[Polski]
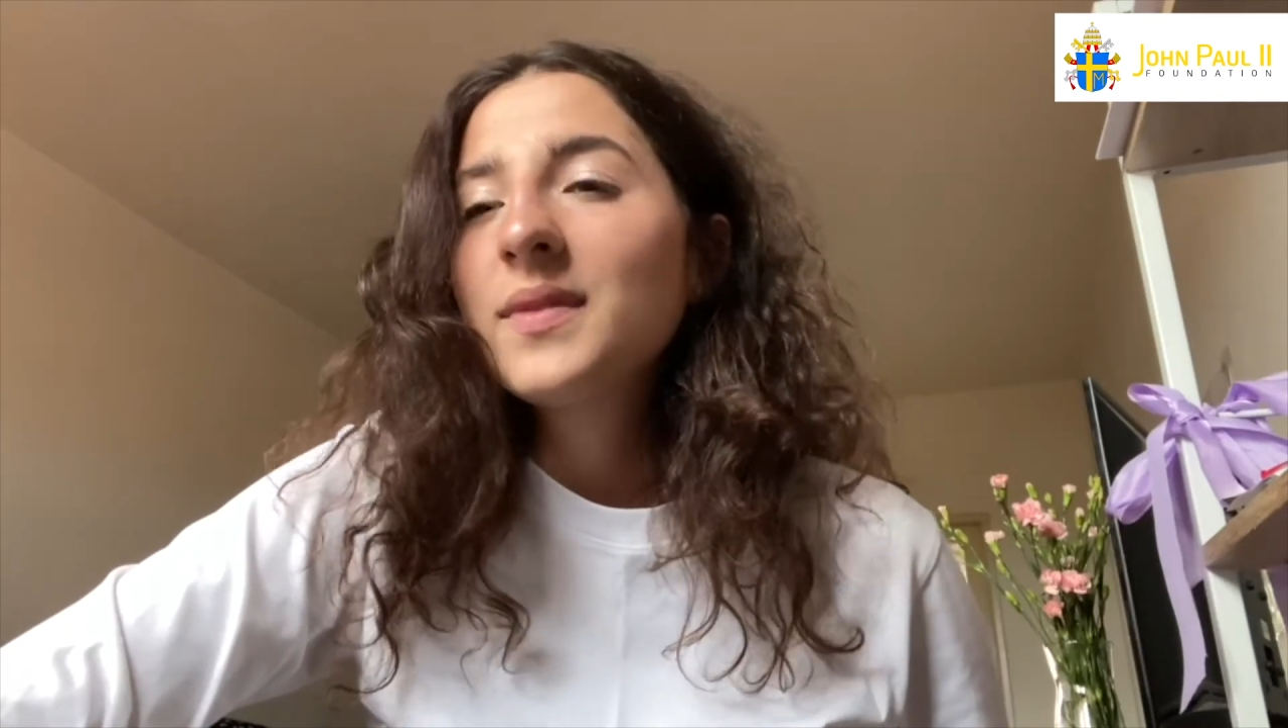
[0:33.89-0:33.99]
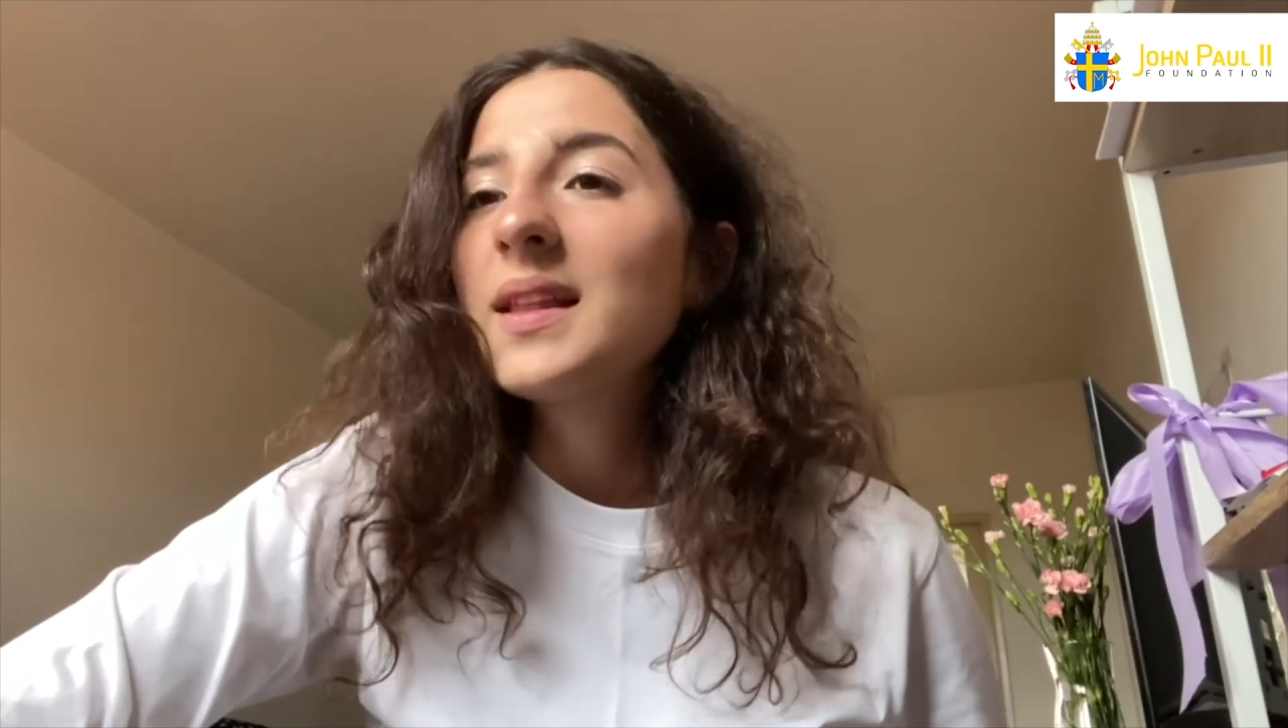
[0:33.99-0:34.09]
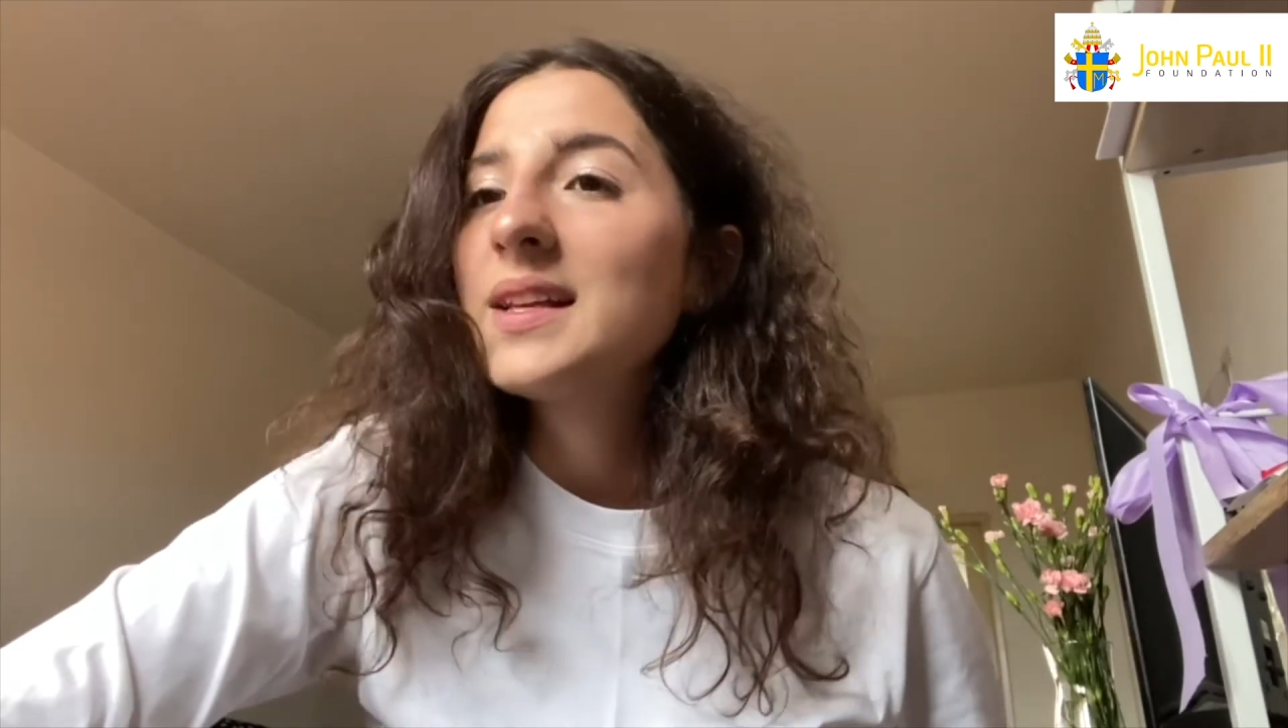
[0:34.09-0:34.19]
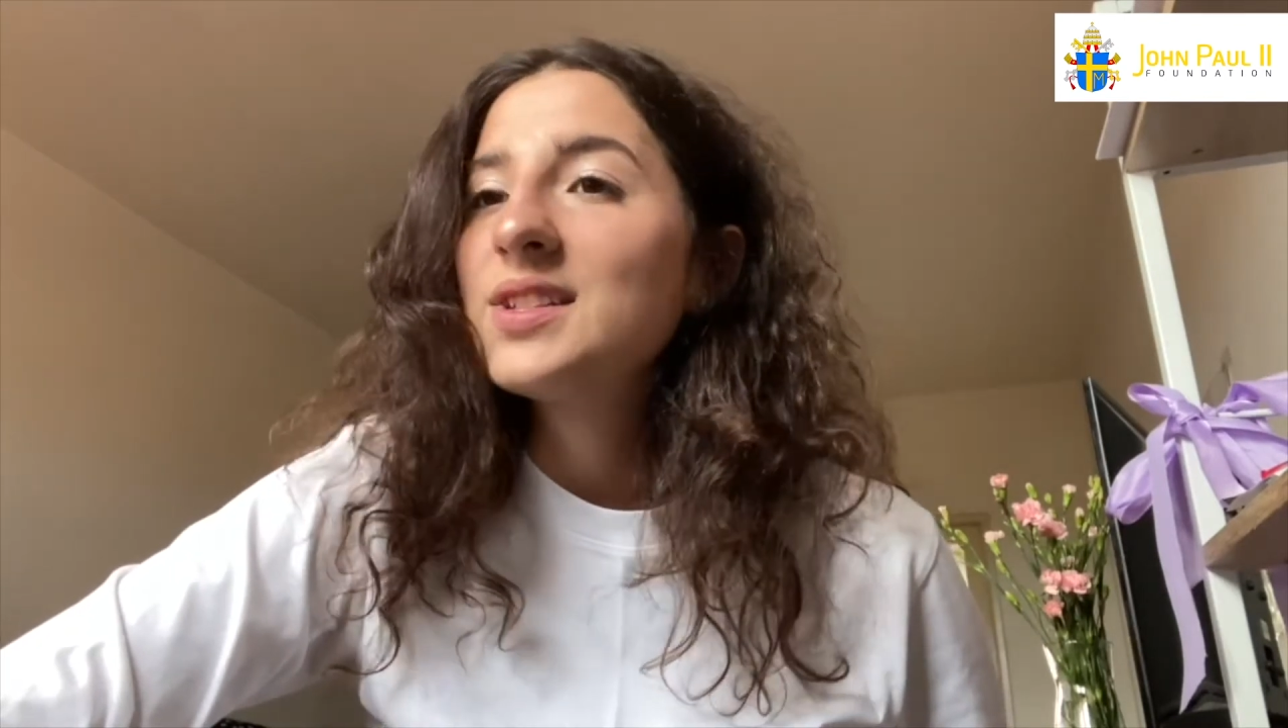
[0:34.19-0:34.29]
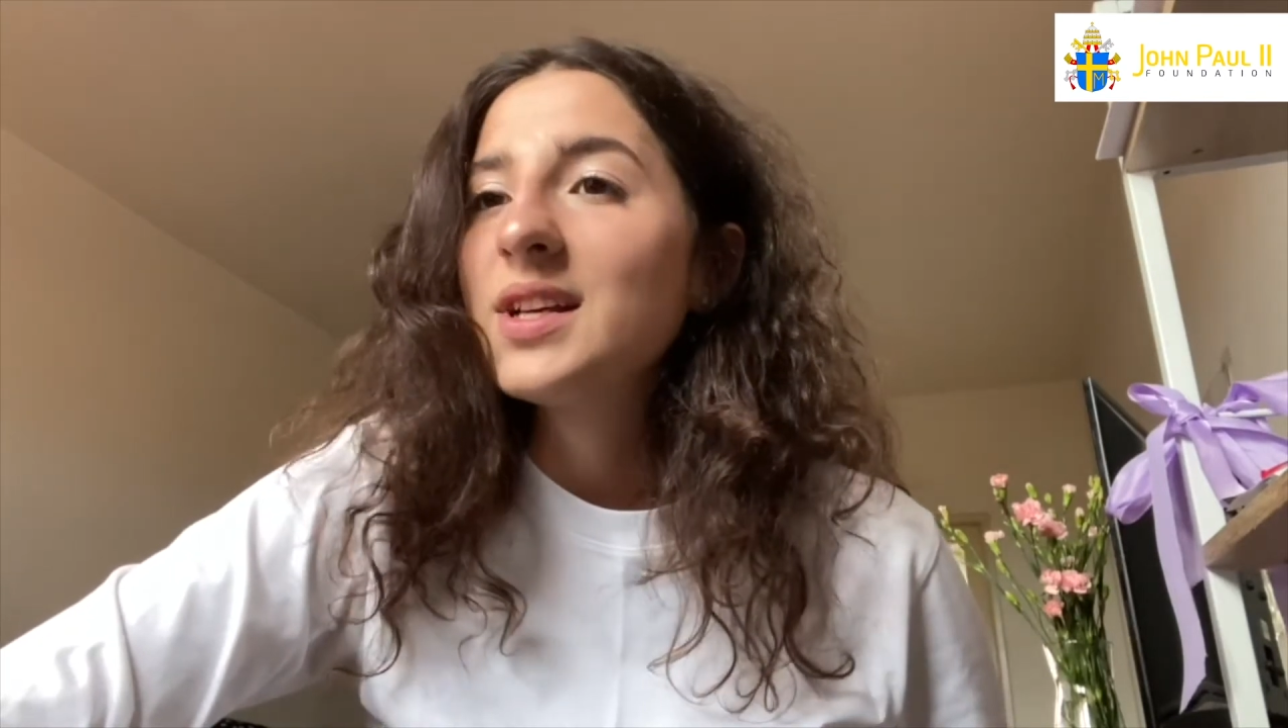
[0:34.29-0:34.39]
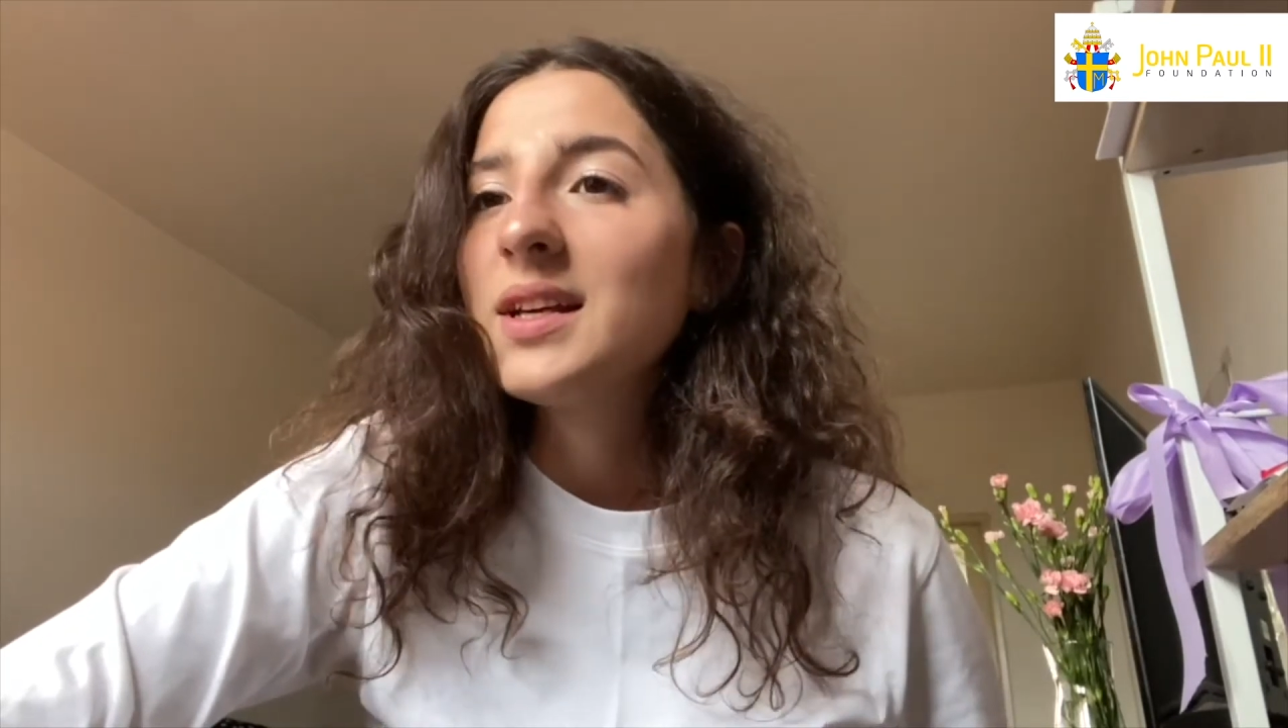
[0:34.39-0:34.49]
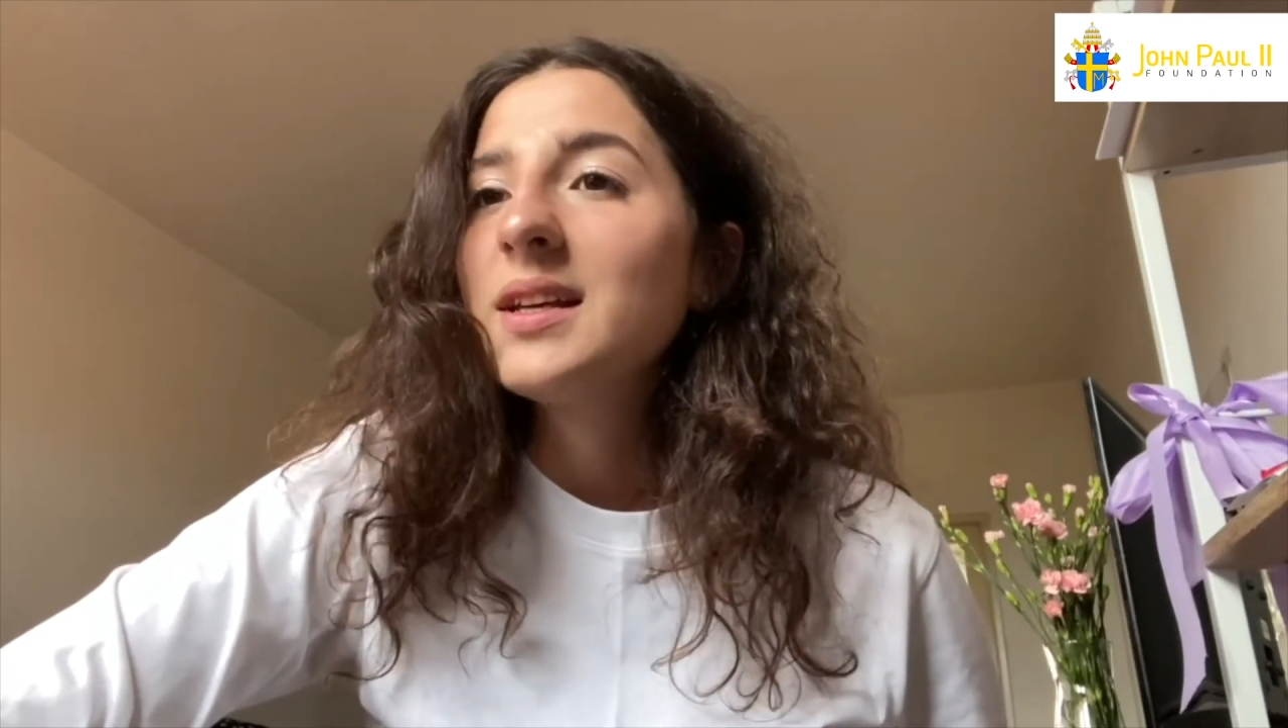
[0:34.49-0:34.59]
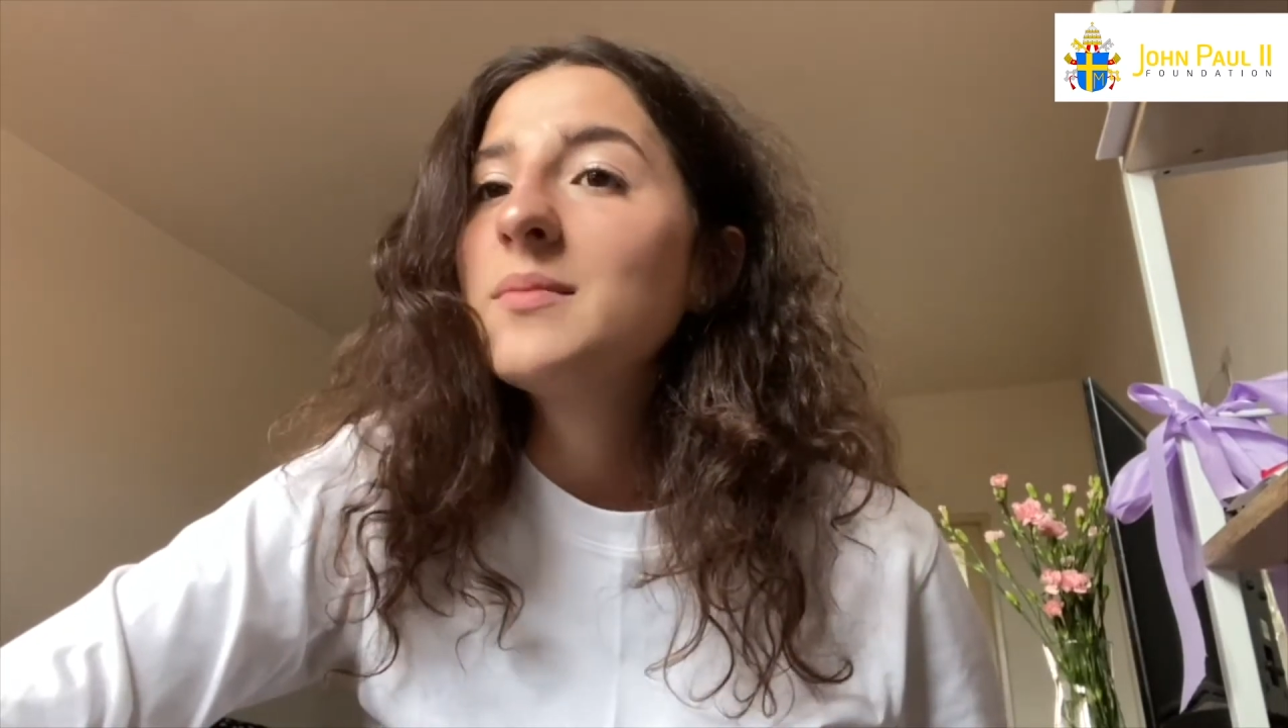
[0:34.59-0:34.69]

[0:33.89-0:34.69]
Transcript: nadziei i